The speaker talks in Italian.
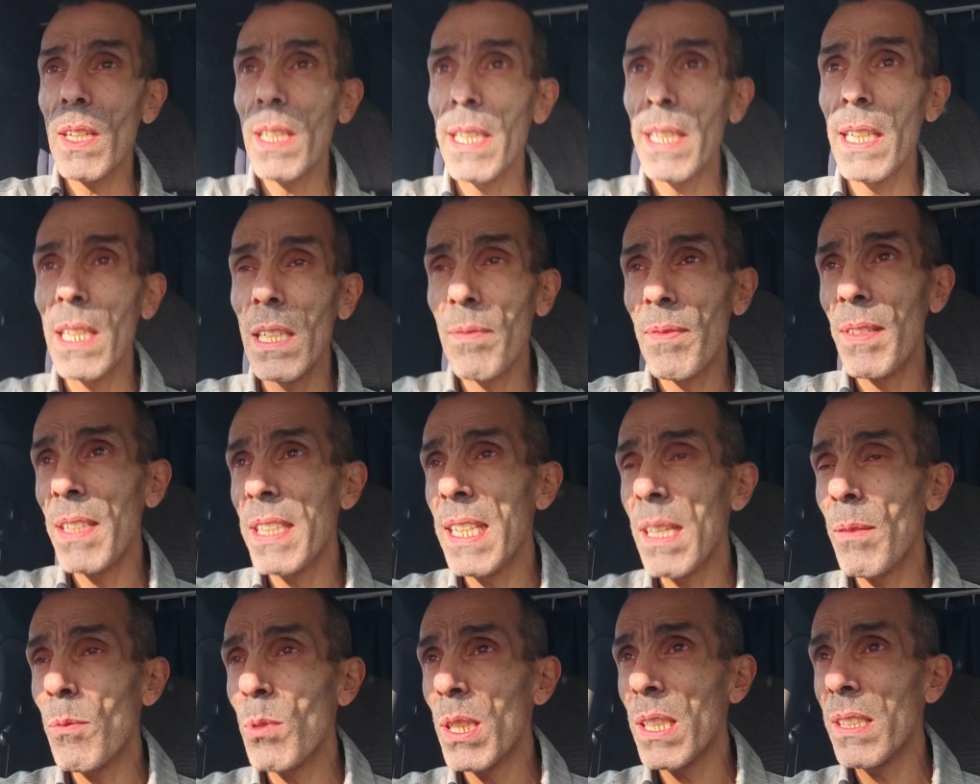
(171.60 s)
E
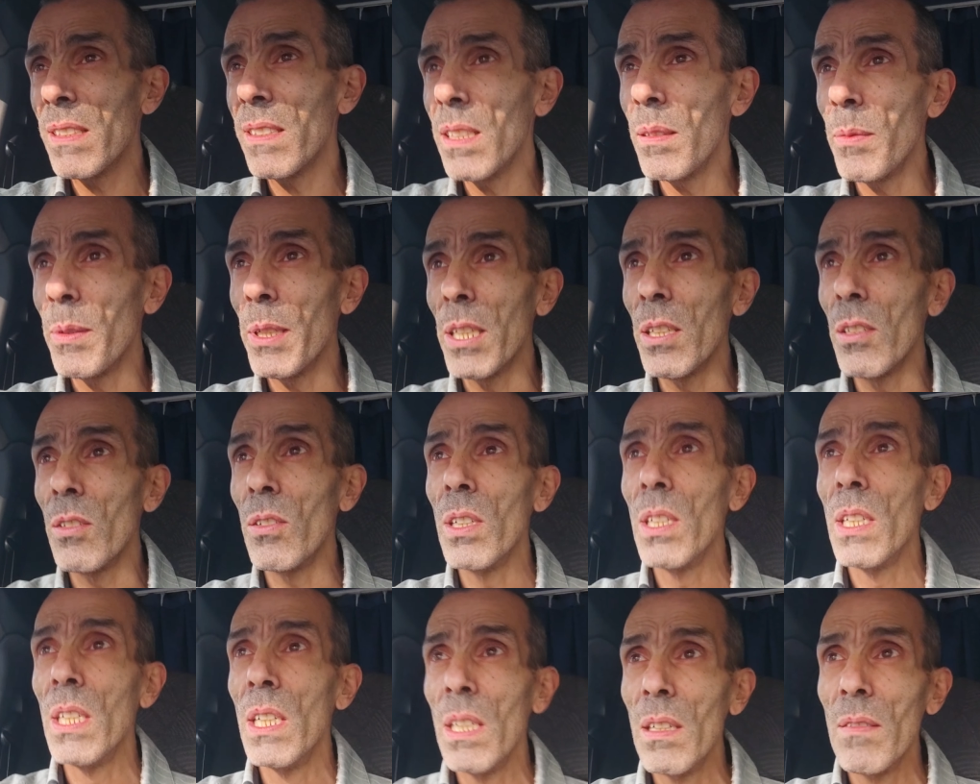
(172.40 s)
vediamo un
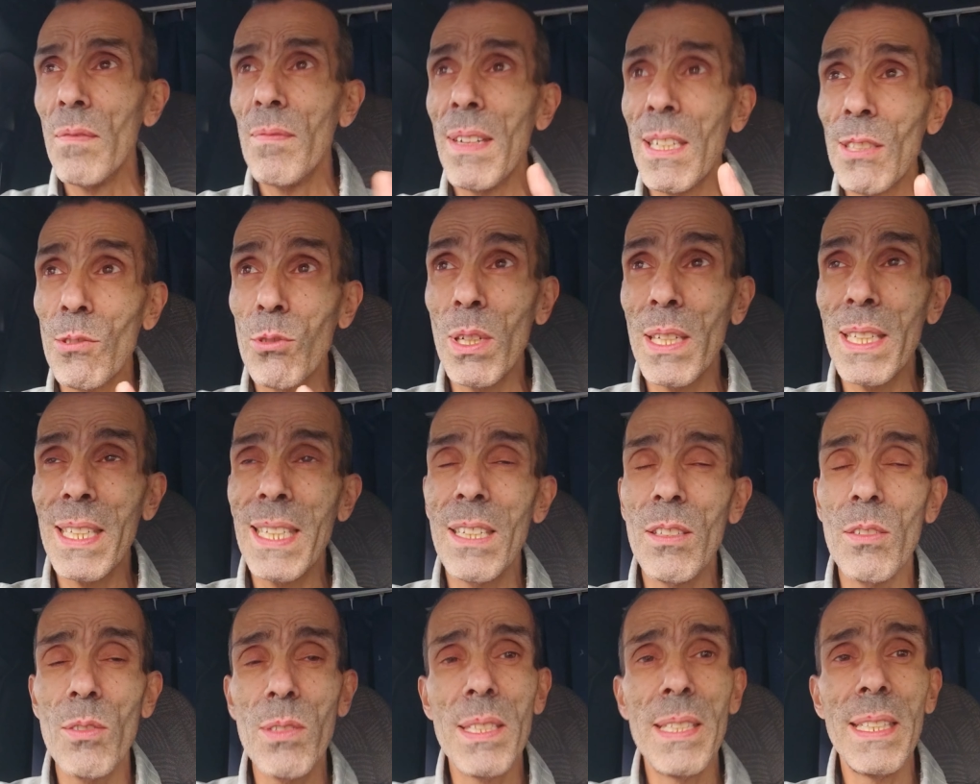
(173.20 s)
attimino vado al
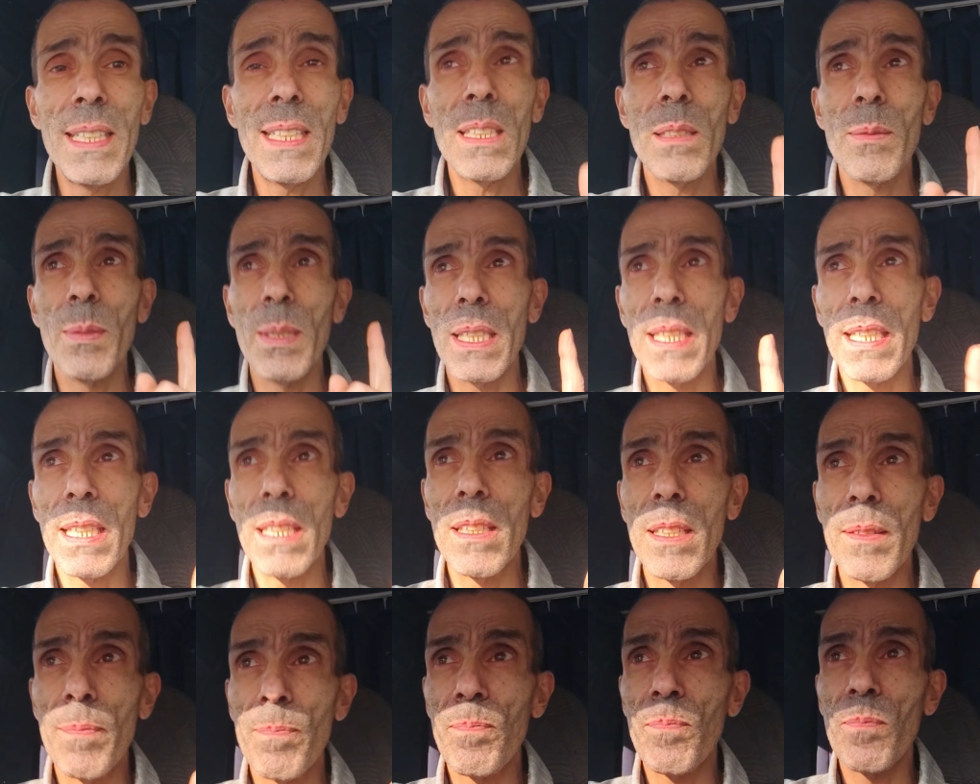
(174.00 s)
carrozziere
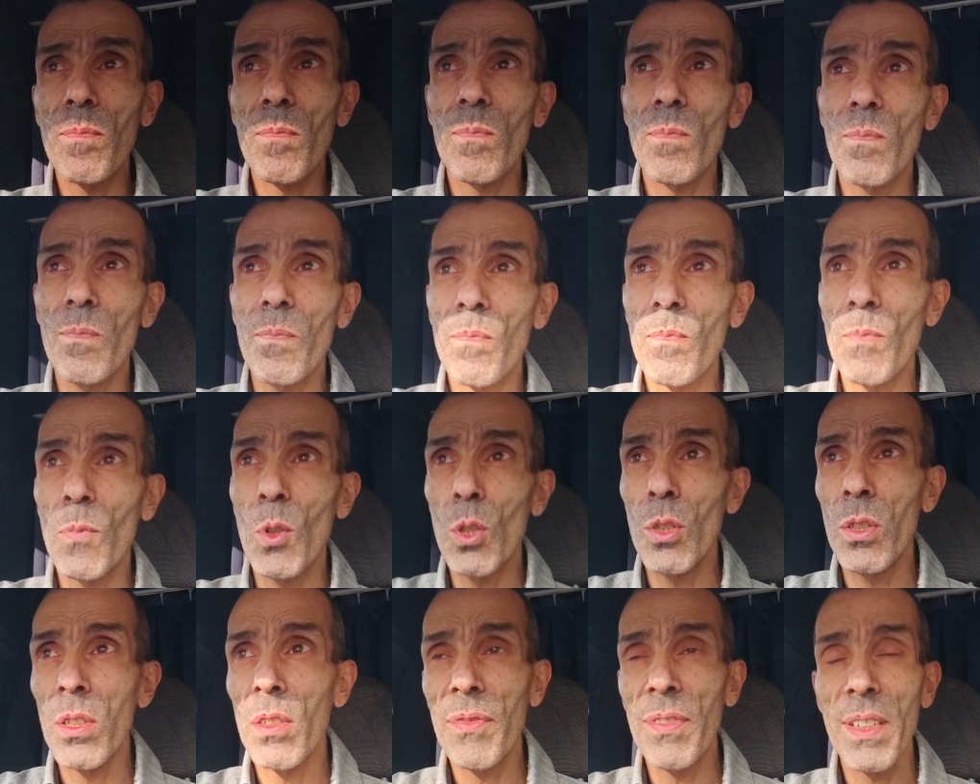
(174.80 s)
perché
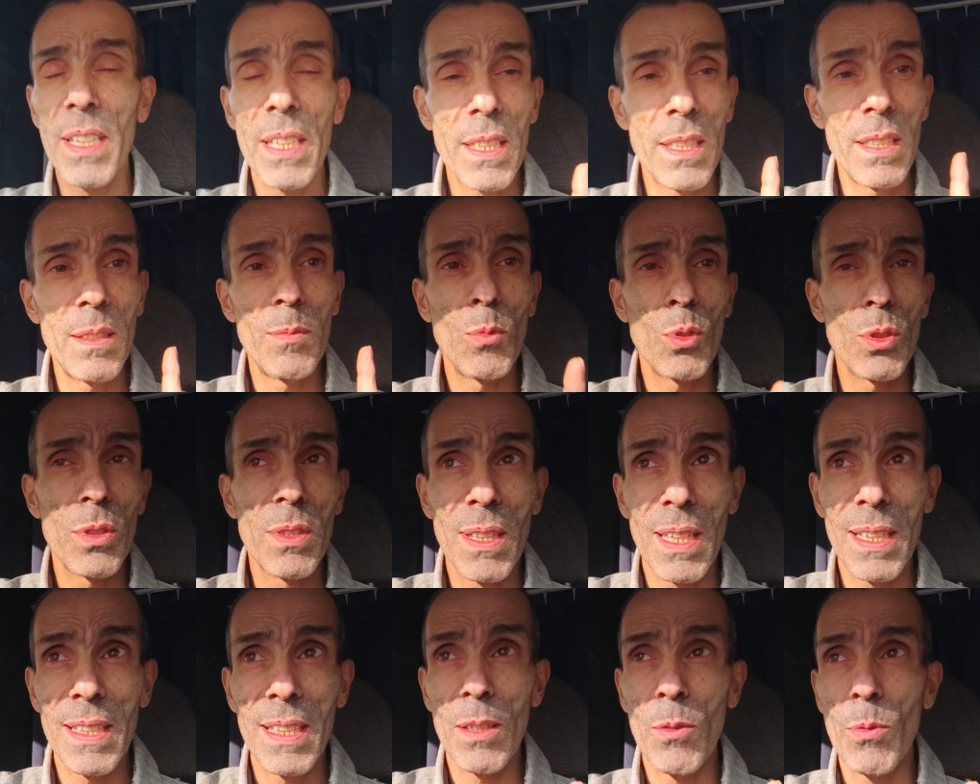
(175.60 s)
voglio fargli
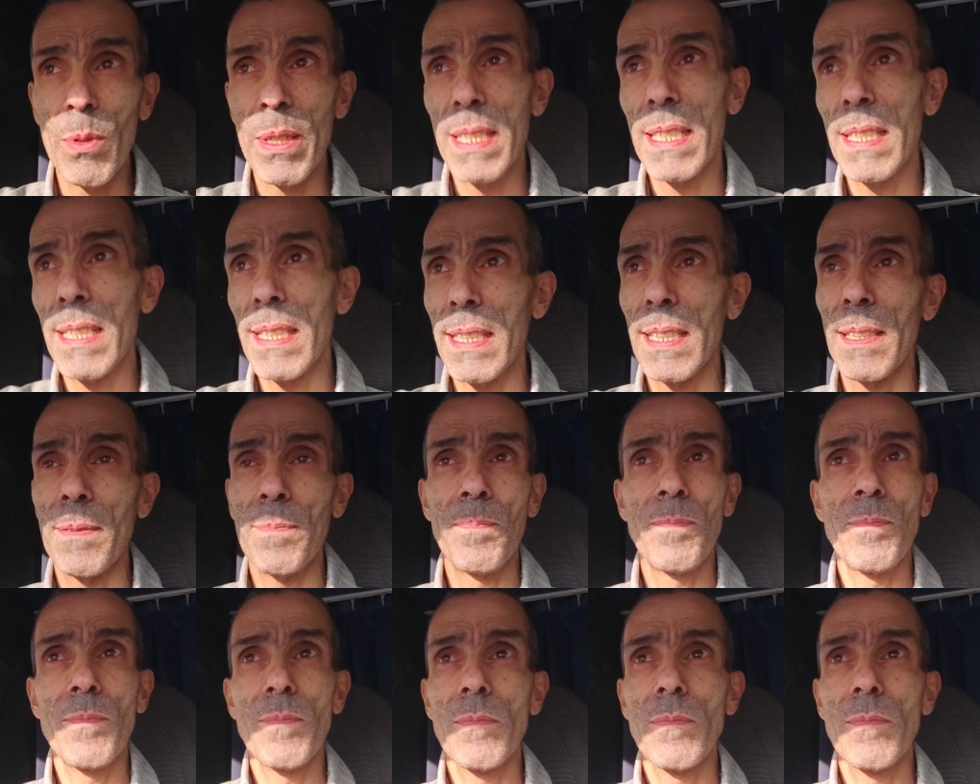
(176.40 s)
montare questa